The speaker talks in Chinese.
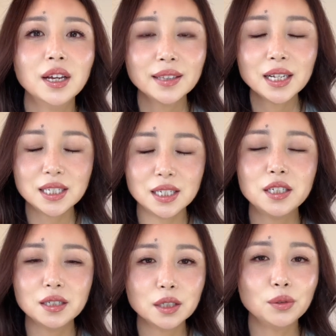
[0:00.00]
但其
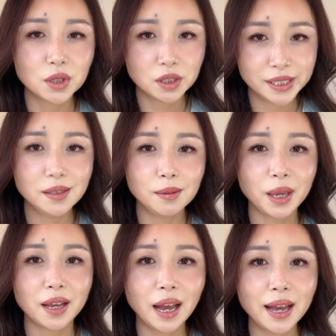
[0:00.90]
实这个女生心里
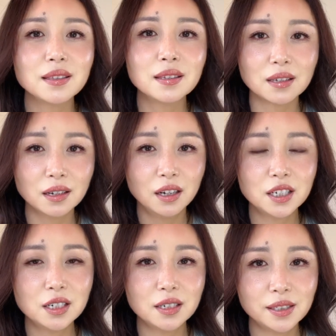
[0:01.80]
面暗自
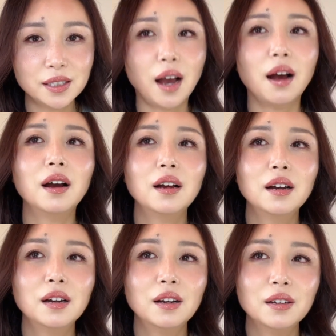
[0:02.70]
是想，
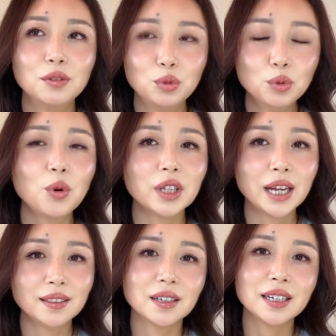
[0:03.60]
如果
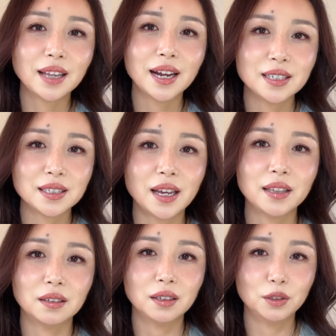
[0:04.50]
他能跟他现在
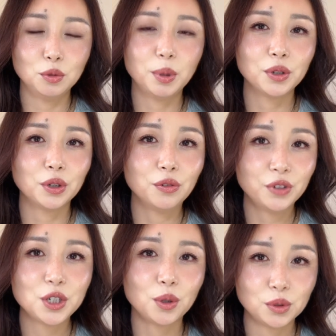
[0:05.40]
的女朋友
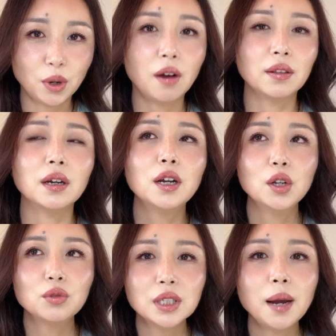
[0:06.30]
分手就好了。”
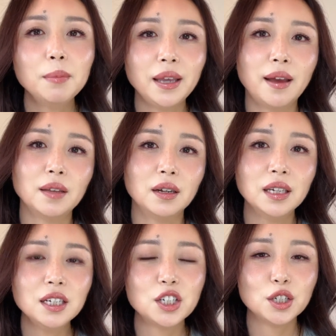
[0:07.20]
所以他们俩呢，
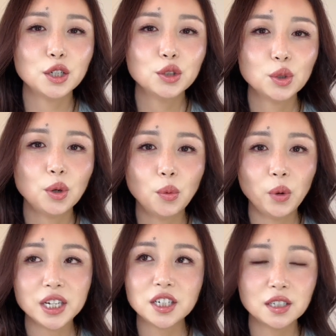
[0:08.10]
一直就
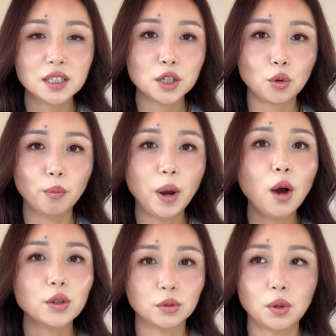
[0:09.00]
维持着这种
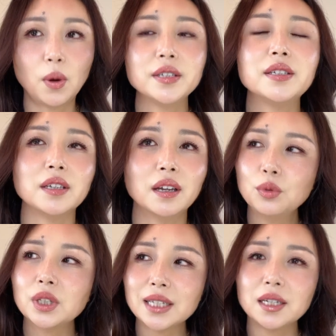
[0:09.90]
炮友的关系。如
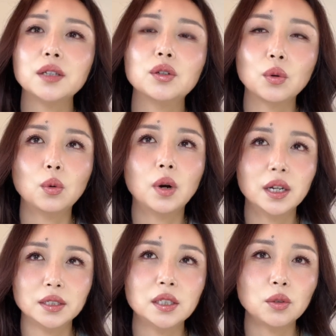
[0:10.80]
果大家有过
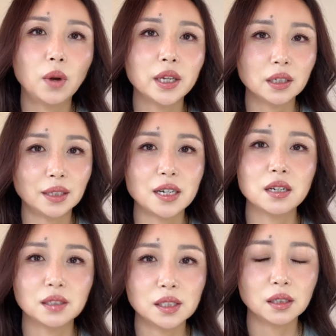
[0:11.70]
很喜欢一个男
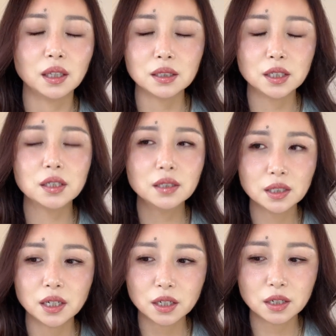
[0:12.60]
生的经历，其实这
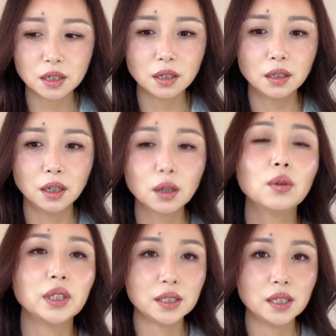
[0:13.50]
也是能
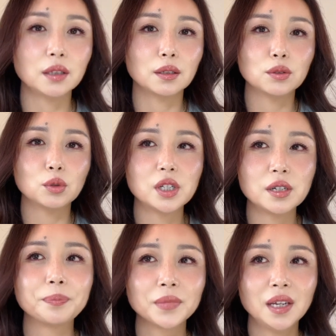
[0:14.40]
够理解的。就
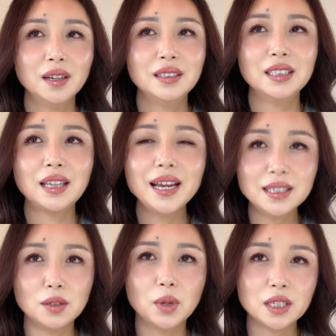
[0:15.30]
是你太
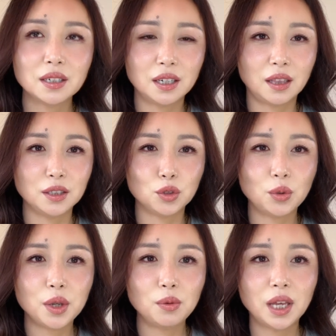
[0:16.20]
喜欢这个人了，你就
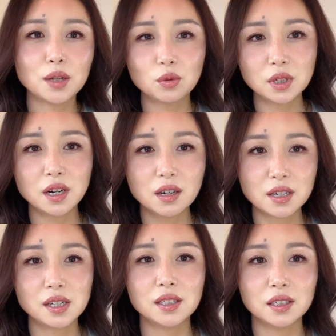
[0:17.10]
愿意为他做任何
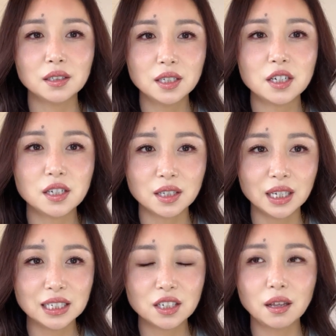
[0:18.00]
事情，即使
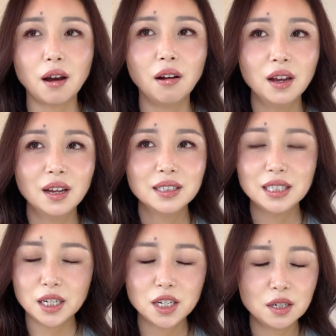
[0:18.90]
你知道
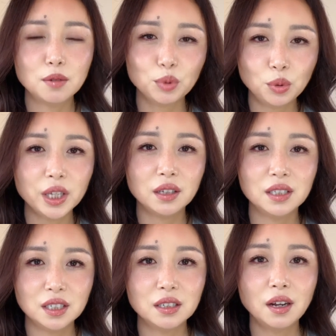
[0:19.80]
这件事是不对的，
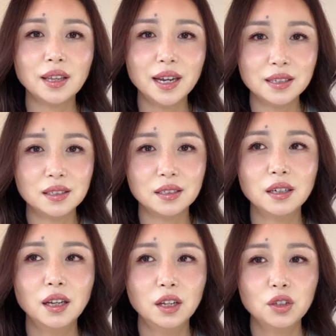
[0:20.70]
你知道他已经
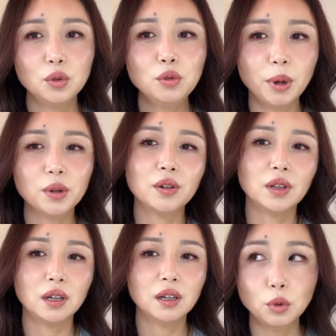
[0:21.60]
有女朋友
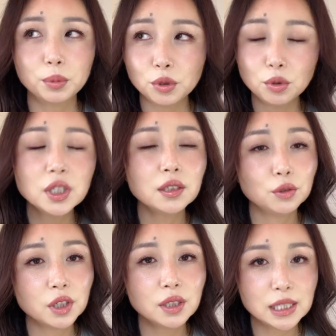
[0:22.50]
了。我不是说这个
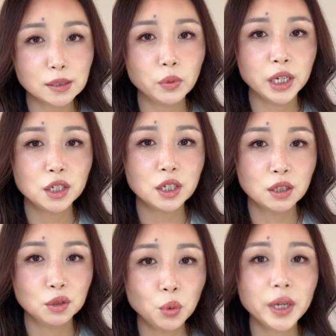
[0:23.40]
女生的行为
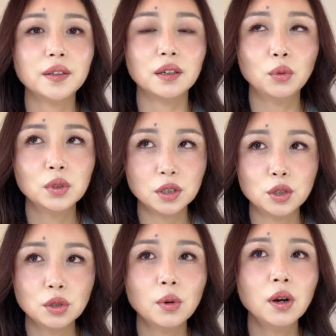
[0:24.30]
是对的，我只
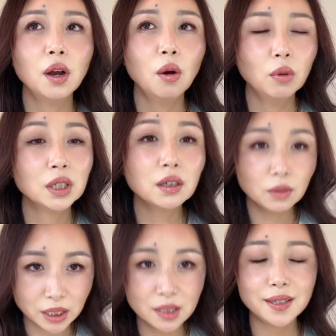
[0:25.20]
是说我能够
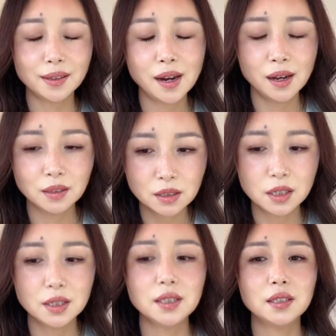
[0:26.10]
理解她当
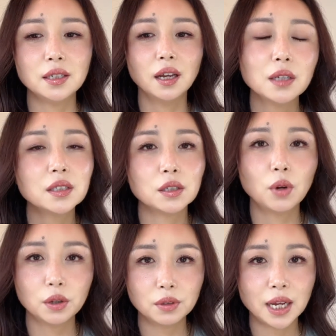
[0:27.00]
时的心情。这样的情
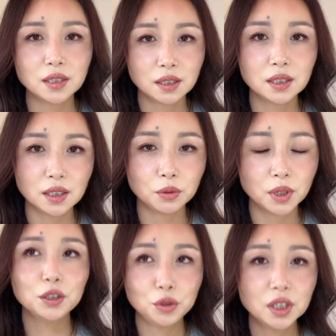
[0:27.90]
况又拉扯了几个月，
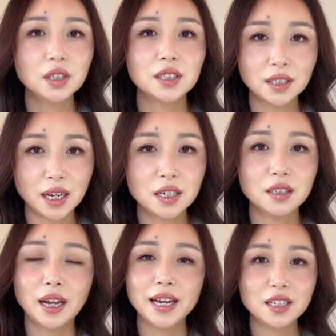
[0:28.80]
这个女生和这个男
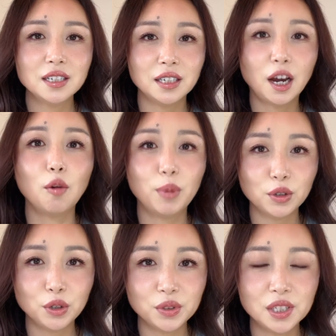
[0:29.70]
生还是以好
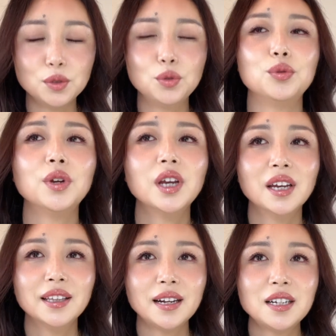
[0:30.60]
朋友自居，
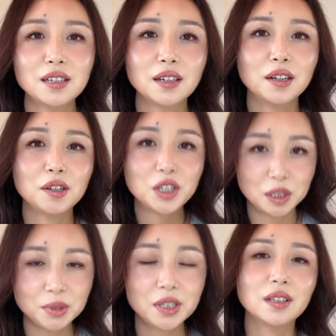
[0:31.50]
但是呢，
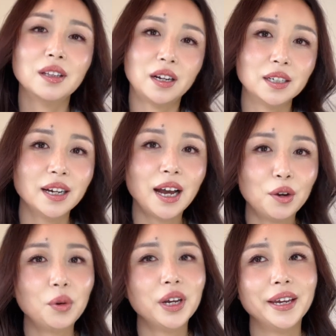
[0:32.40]
时不时的两人还
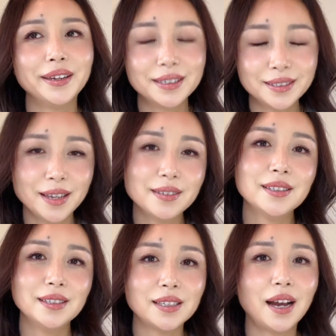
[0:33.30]
会在
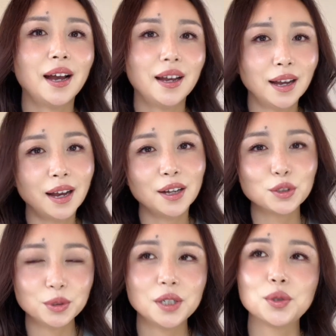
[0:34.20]
私底下啊
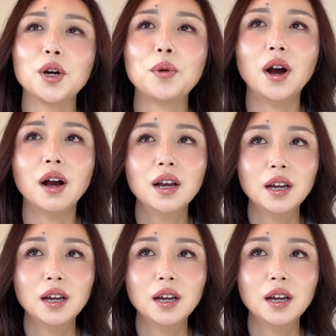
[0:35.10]
出一些状况。